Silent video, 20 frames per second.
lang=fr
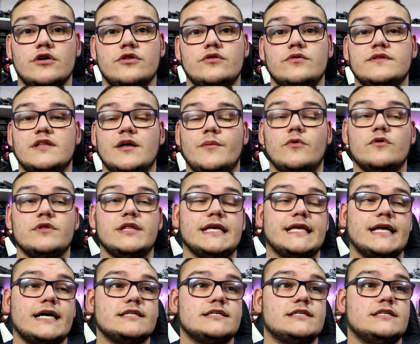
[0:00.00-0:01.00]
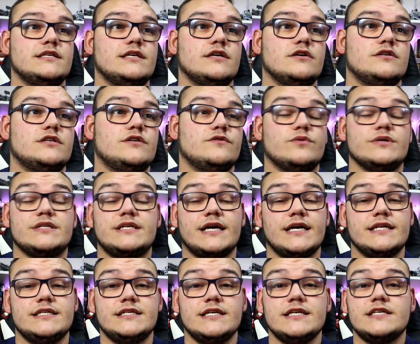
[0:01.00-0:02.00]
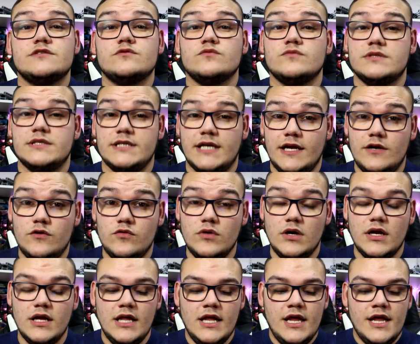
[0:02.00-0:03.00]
notamment des cartes euh, qui, ont été rééditées, qui sont très cool.